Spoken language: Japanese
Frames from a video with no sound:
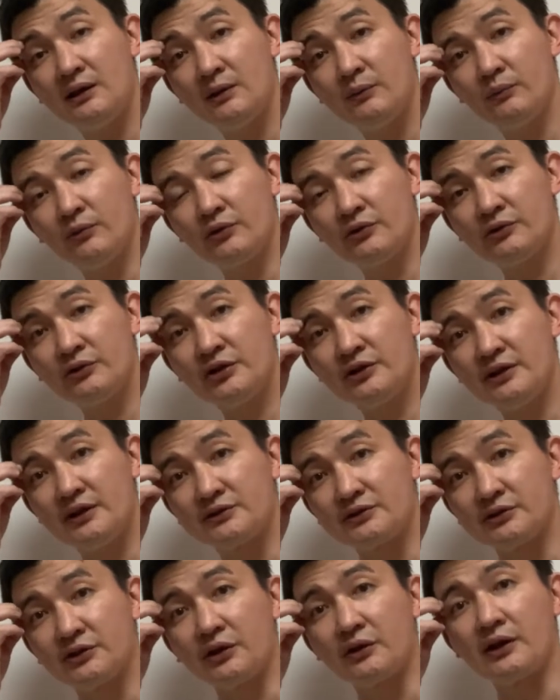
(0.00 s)
モル比
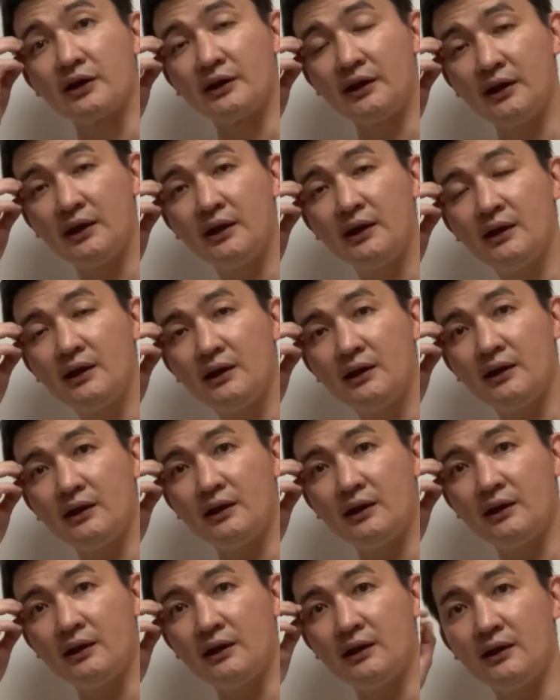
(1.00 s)
熱っていうのがね、
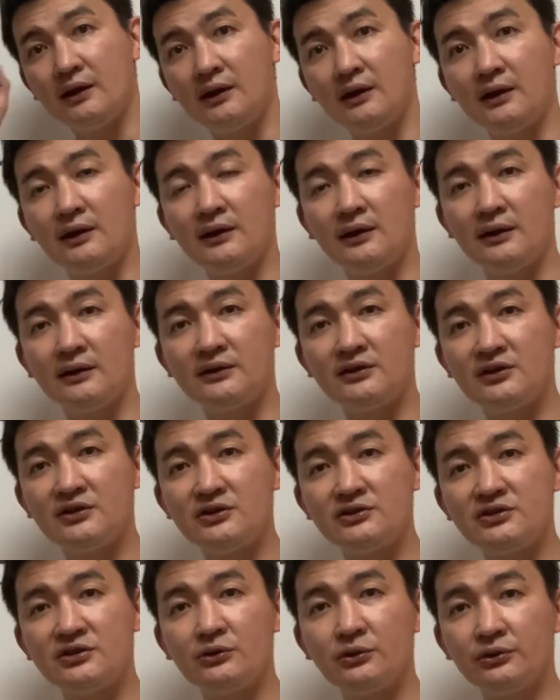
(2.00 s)
えー、
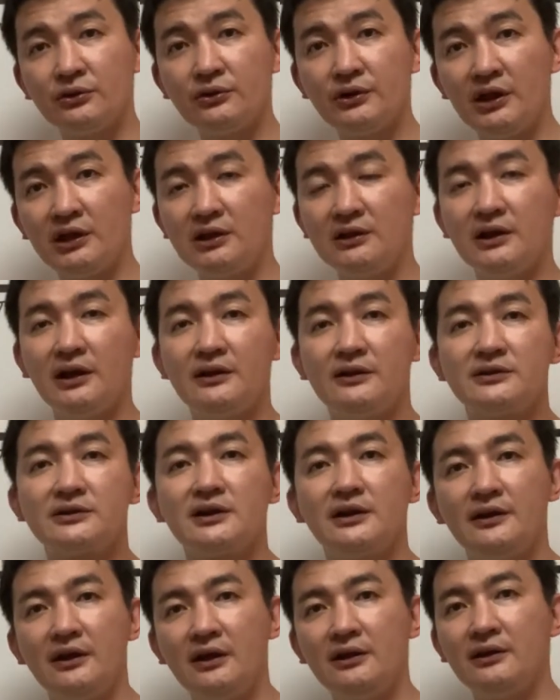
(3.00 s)
仕事できないですか
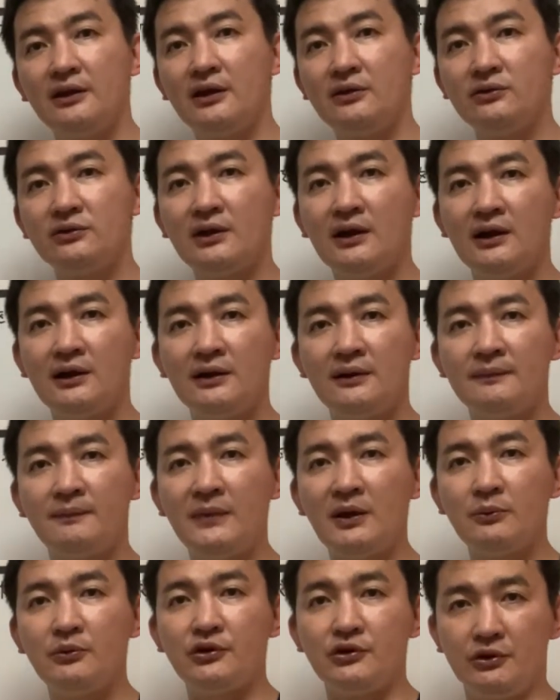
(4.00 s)
ね、デルタ
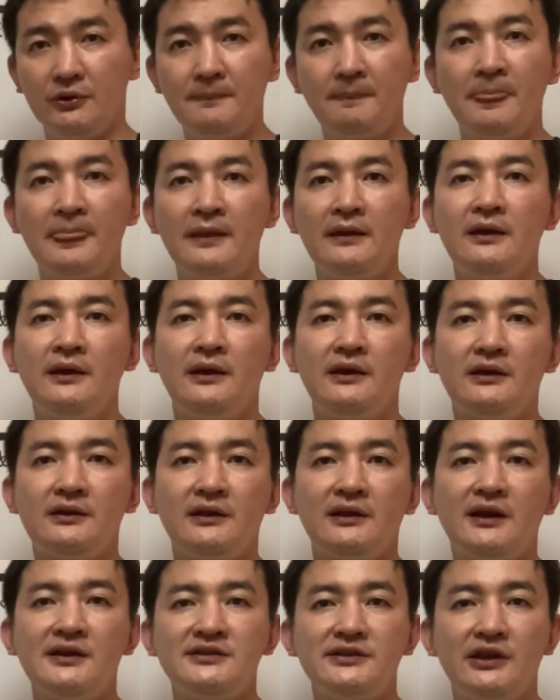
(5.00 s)
W、えー、
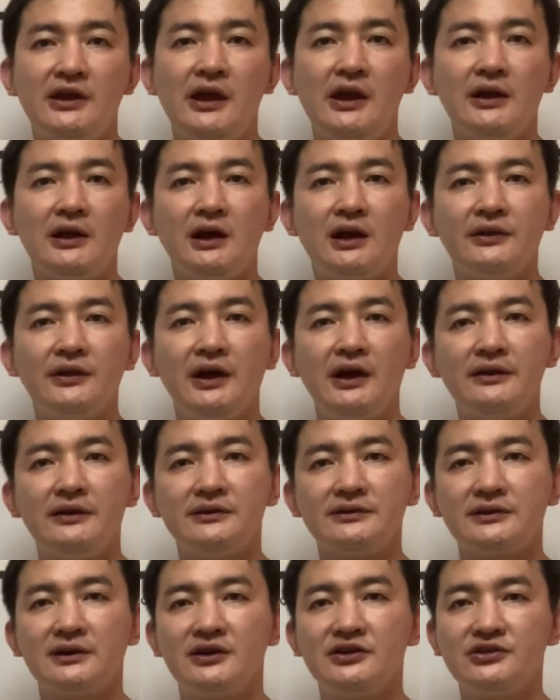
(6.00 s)
体積変化がないで
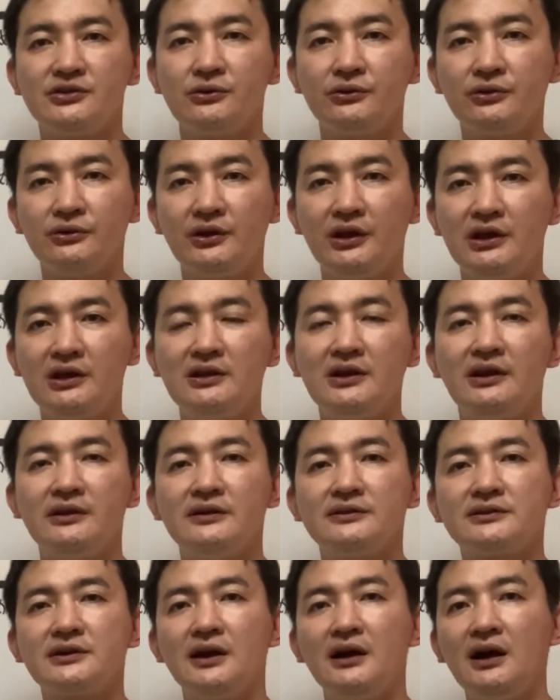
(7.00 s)
すから仕事できないで
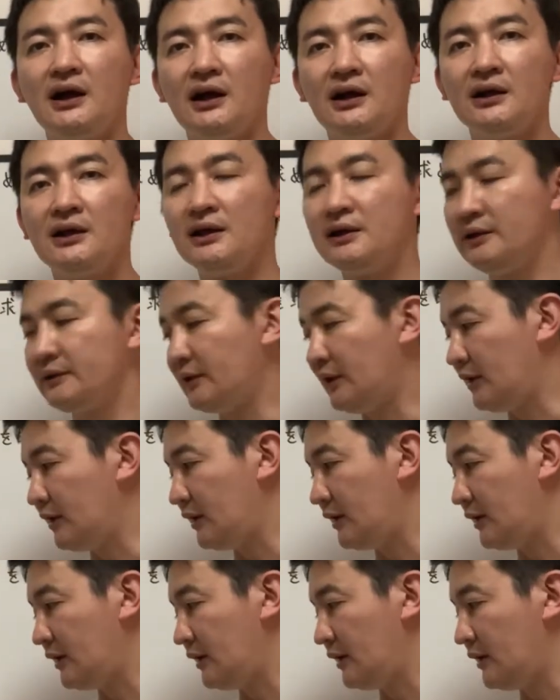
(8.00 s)
すから、
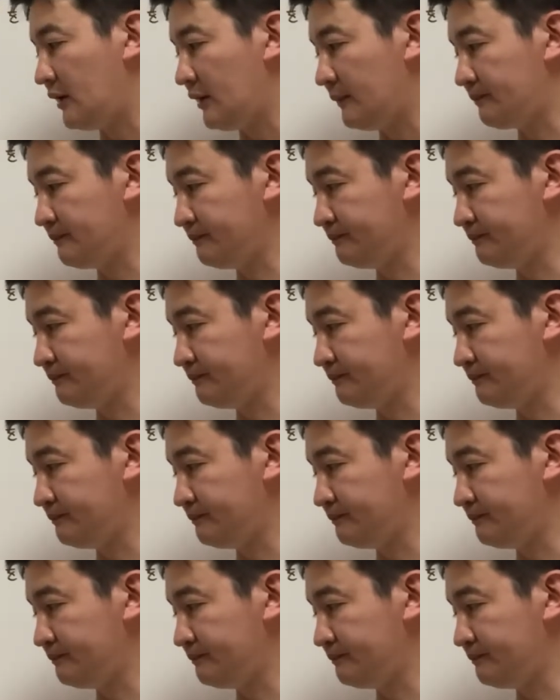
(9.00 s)
えー